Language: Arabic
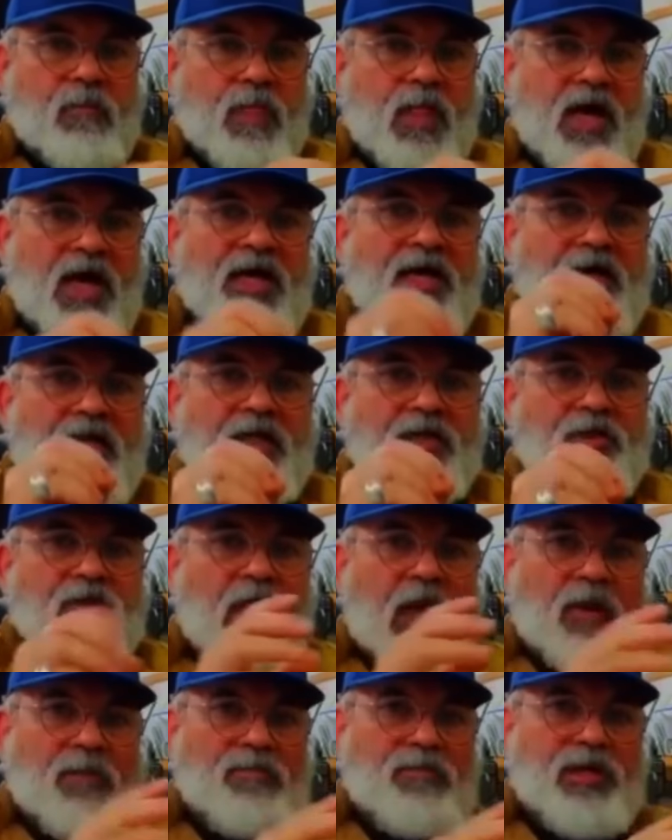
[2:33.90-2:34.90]
أنا لي
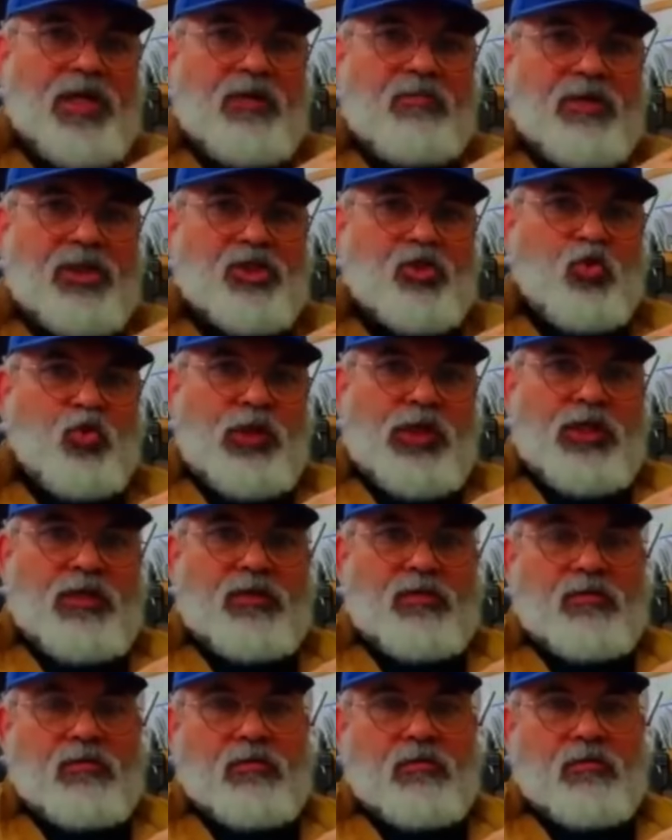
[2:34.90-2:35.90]
طلب من المسؤولين
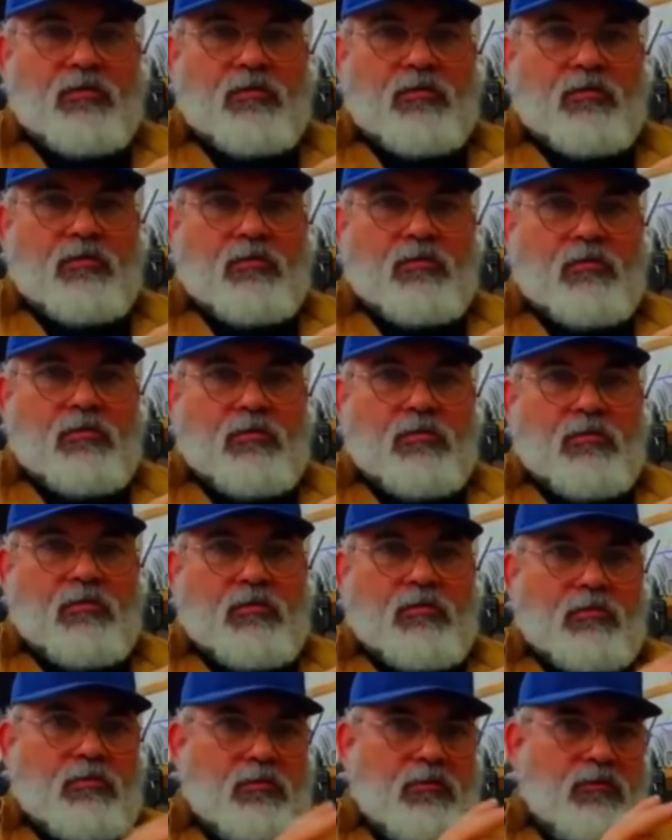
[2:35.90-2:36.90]

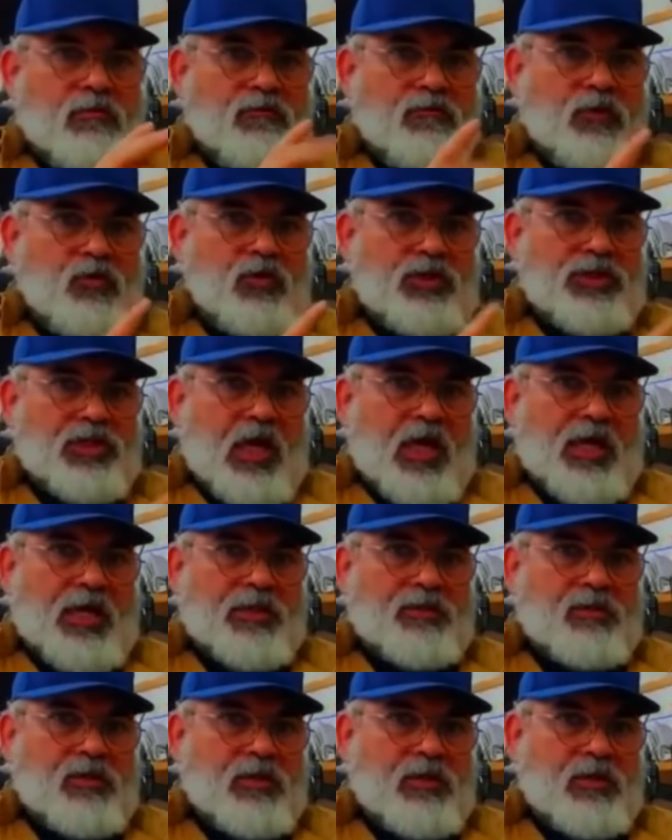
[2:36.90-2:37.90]
في وزارة
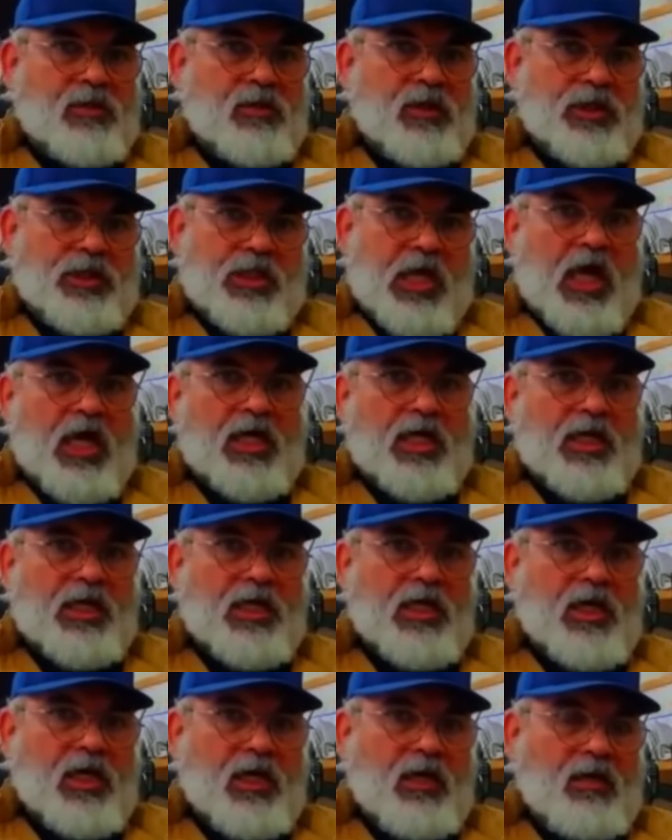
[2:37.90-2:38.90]

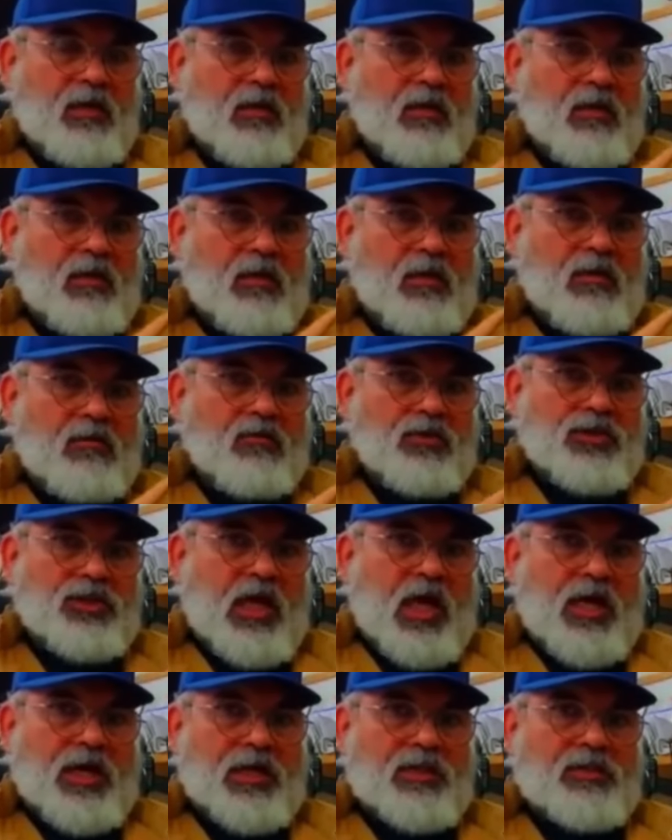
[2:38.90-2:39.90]
الداخلية
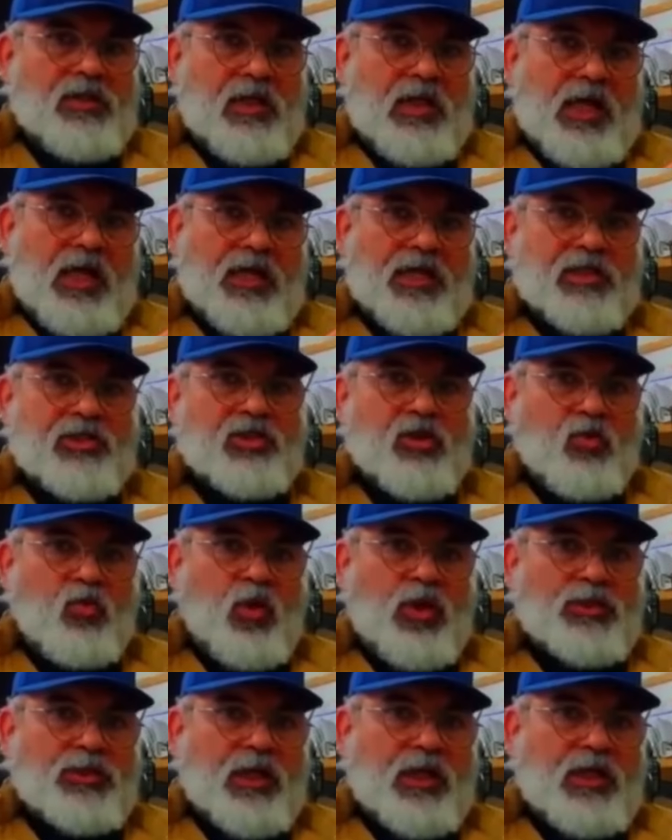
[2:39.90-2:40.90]
وزارة الحرس
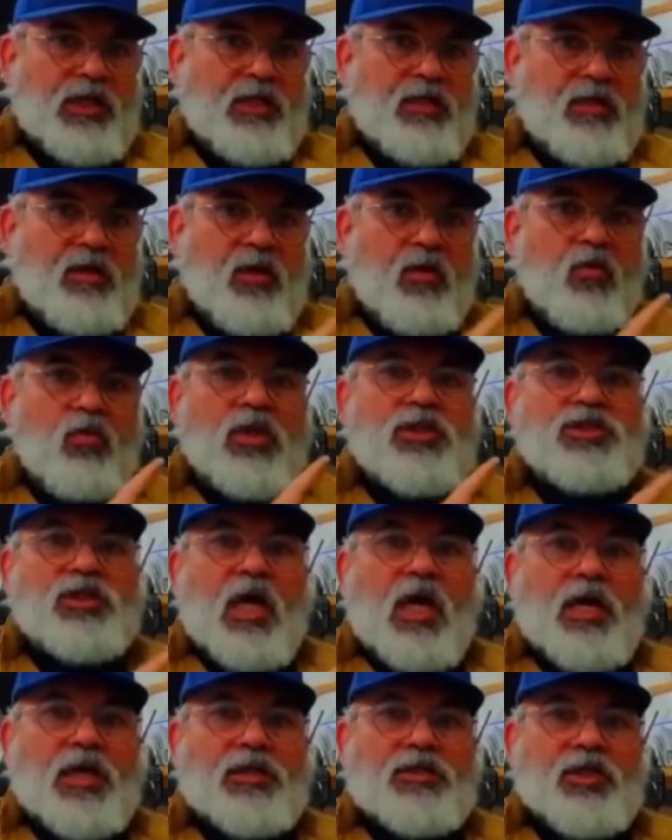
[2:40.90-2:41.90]
الوطني
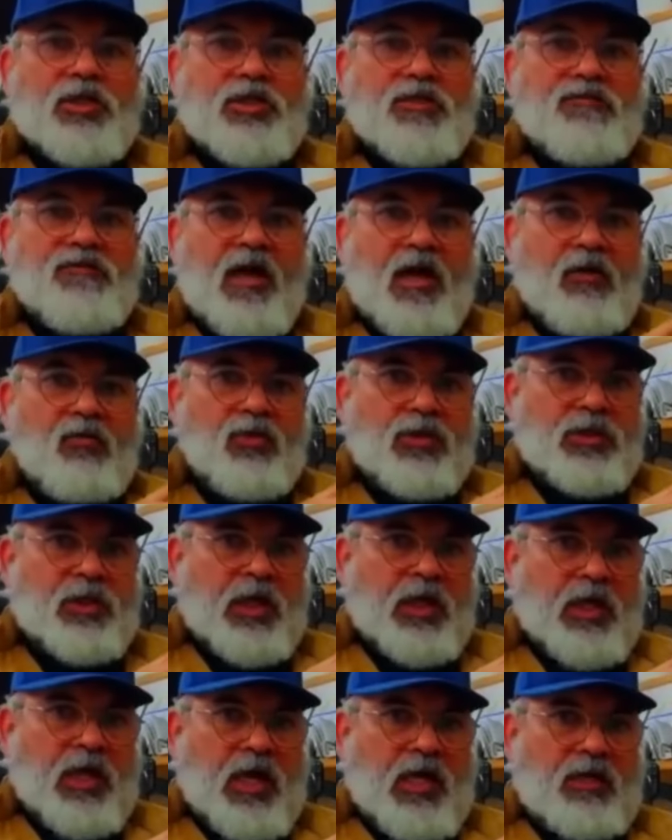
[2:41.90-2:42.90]
وزارة الدفاع
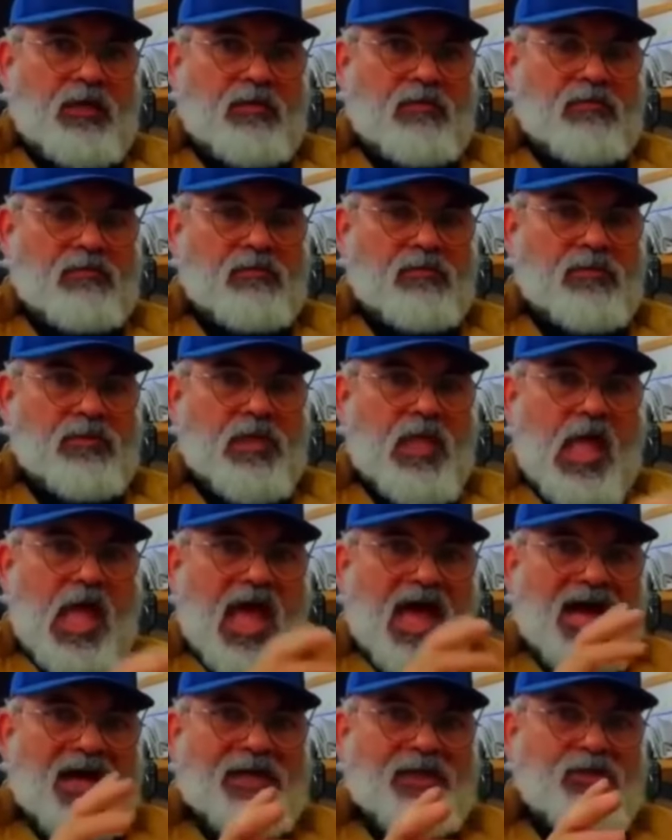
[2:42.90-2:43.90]
والطيران
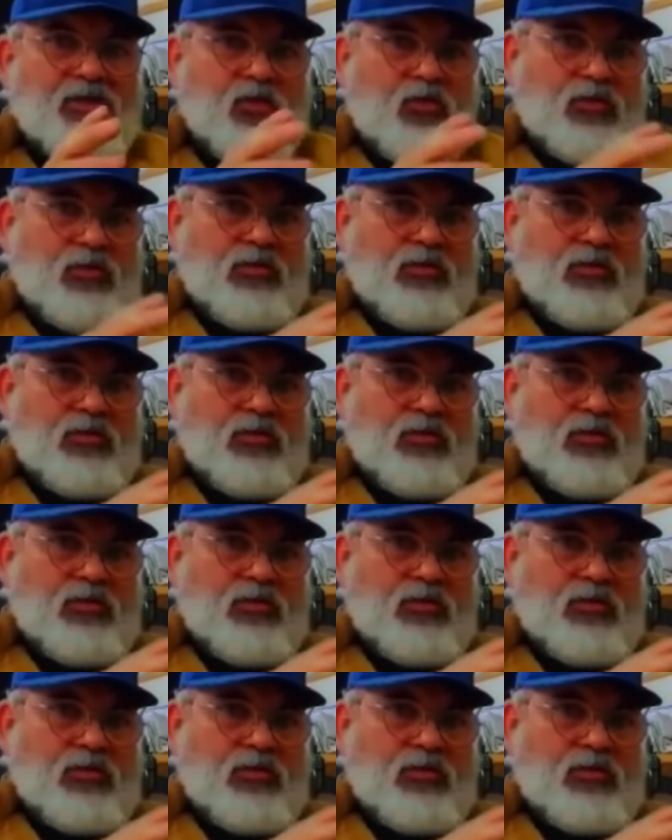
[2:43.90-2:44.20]
أرجو